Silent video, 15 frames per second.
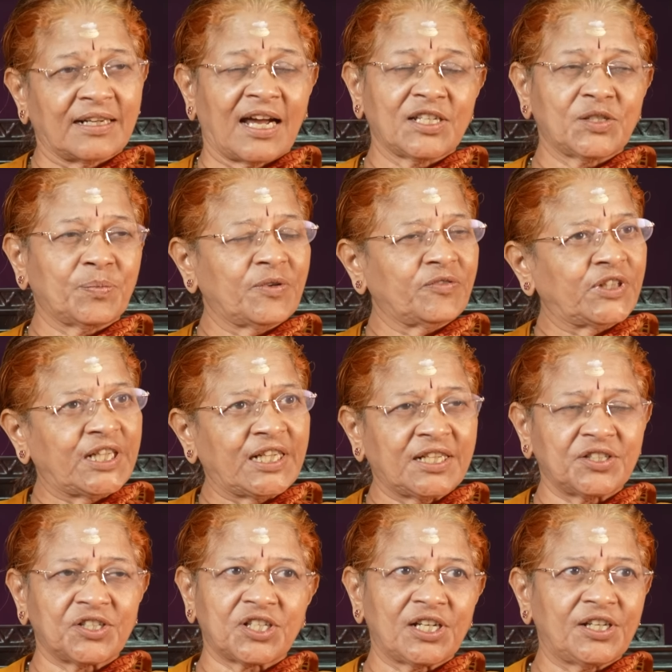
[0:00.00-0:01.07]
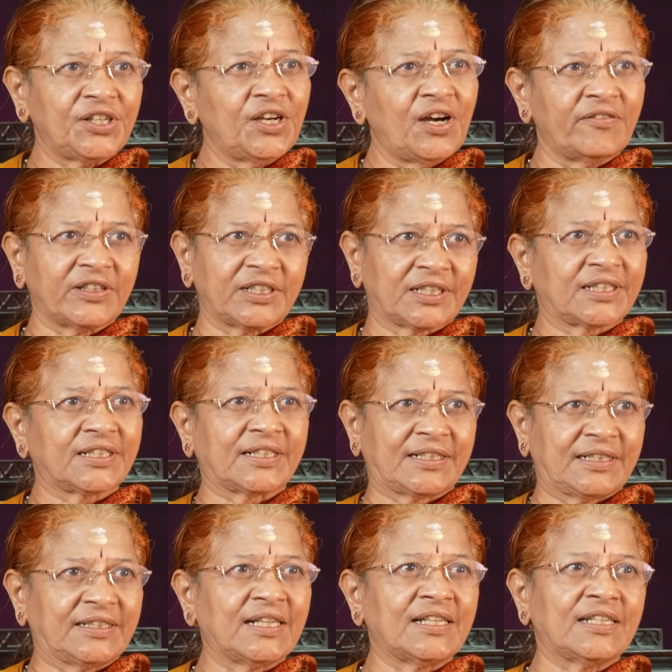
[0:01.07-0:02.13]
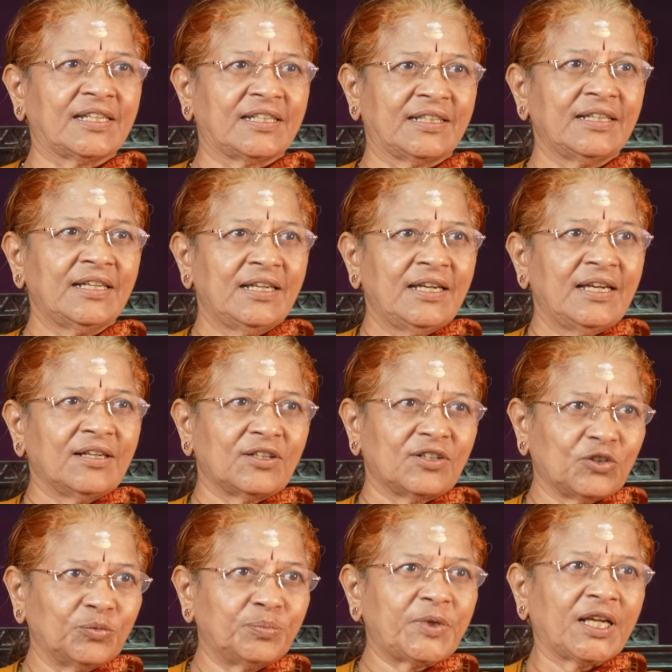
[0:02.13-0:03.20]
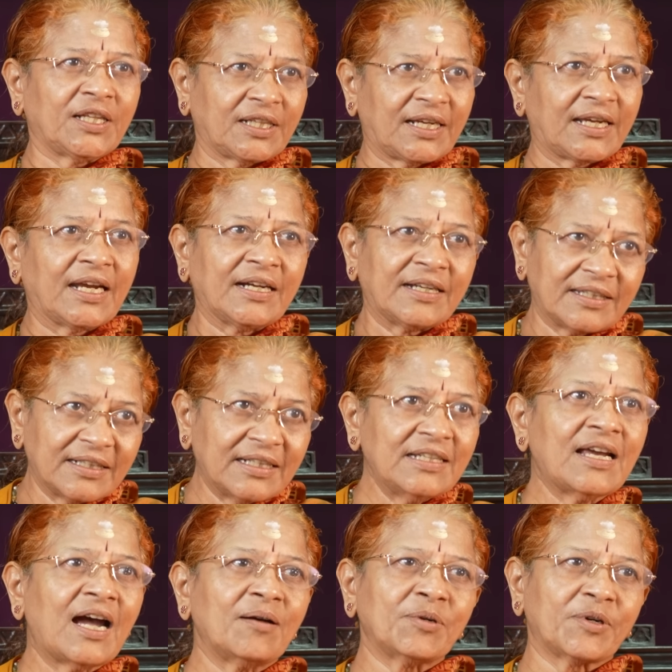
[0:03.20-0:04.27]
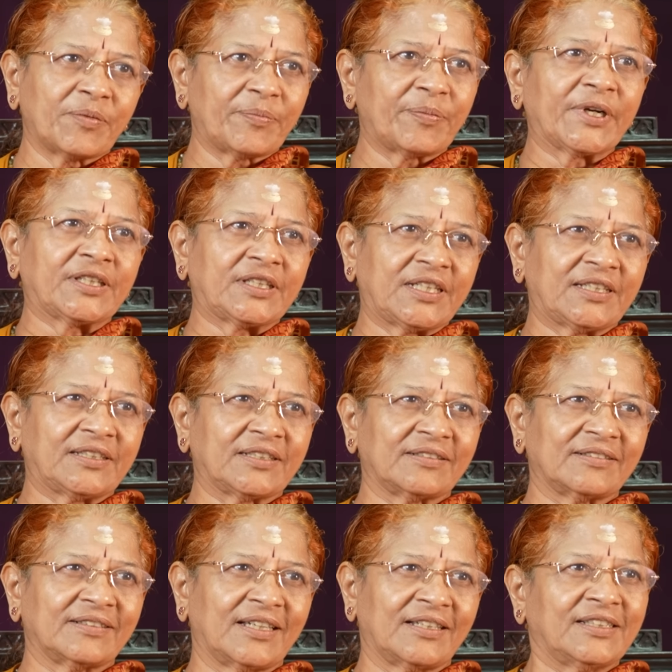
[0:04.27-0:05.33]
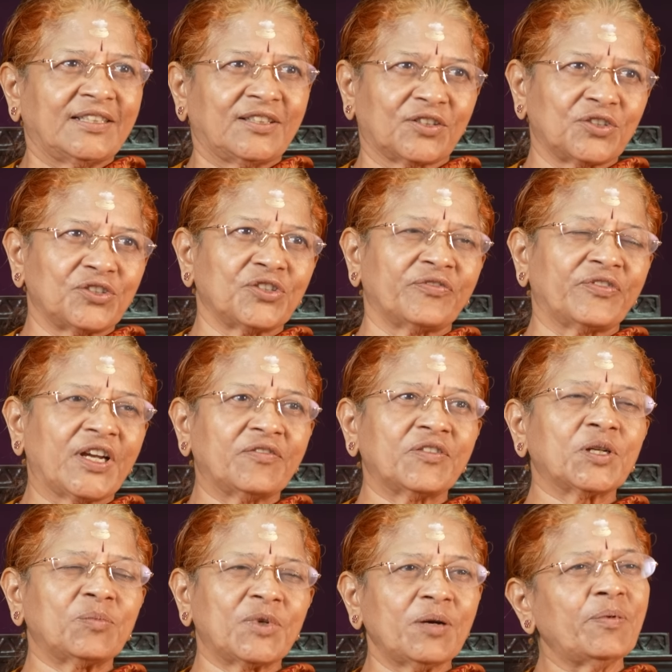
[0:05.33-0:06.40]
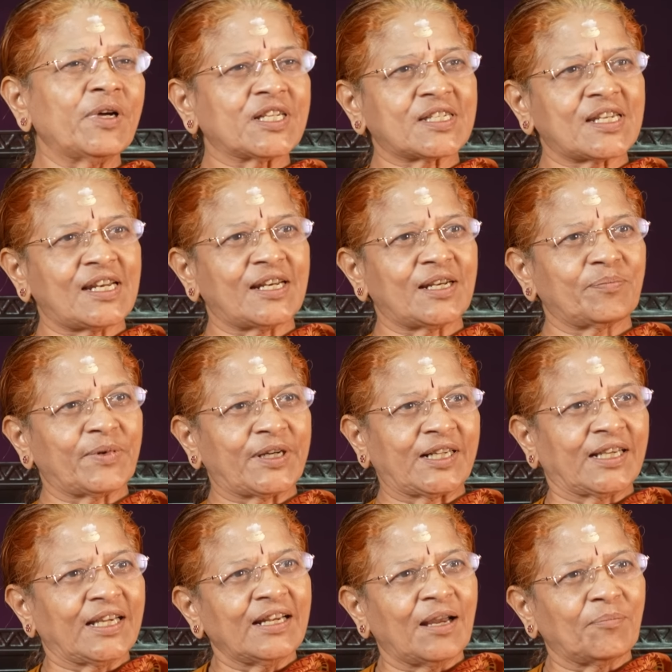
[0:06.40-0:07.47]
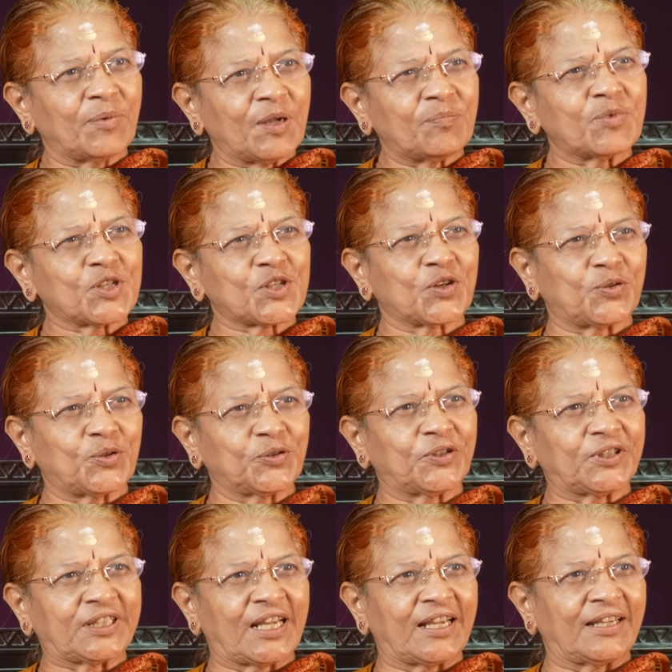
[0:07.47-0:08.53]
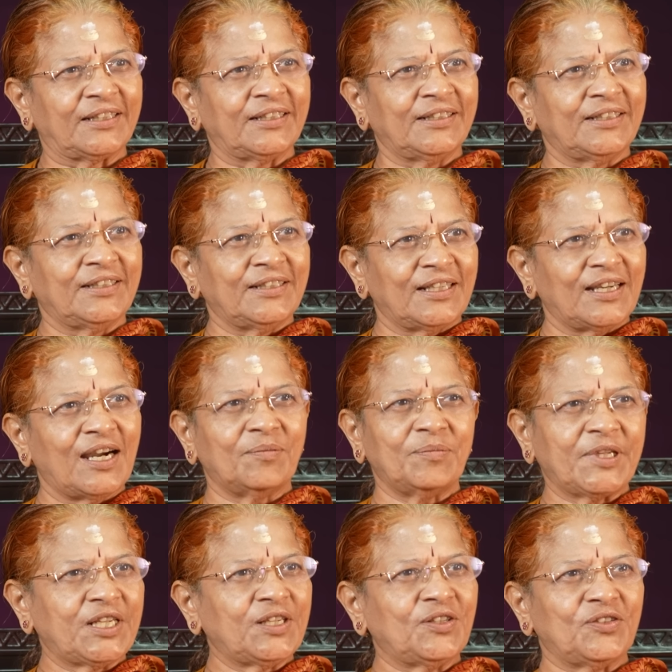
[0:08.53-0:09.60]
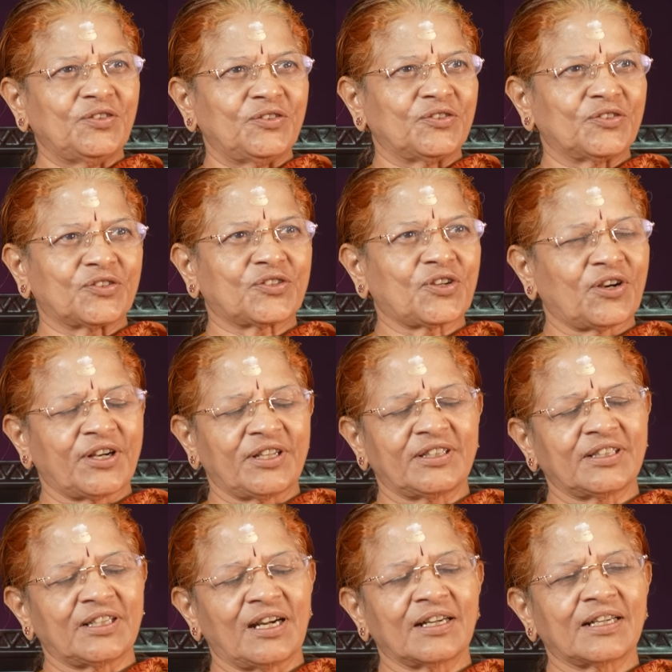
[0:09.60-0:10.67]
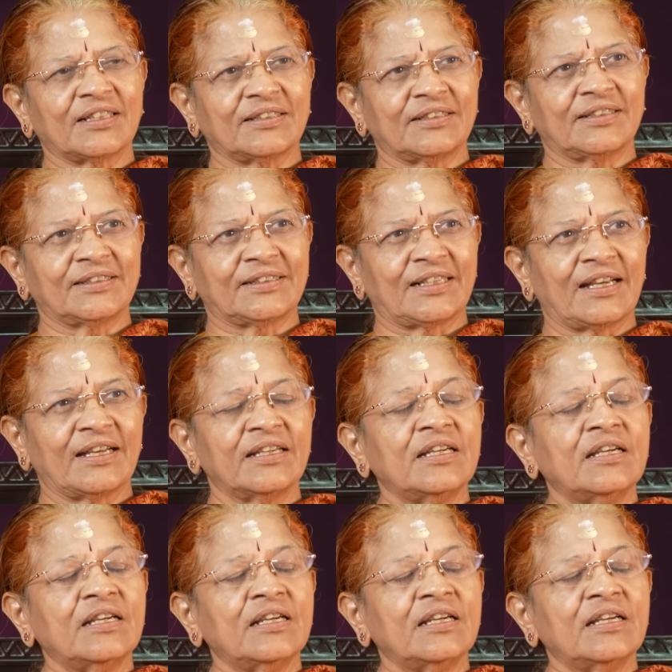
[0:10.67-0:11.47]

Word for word: ராஜ்பவன் நிகழ்ச்சியிலையும் அவர் கிட்ட கூப்பிட்டு அதை கேட்டதுக்கு ஞாபகப்படுத்தினது அது இதை கொஞ்சம் ஃபேவரபுளாக பரிசீலனை பண்ணுங்க நான் பேப்பர்ஸை கொடுத்துட்டேன் அப்படின்னு சொன்னதுக்காக அதில்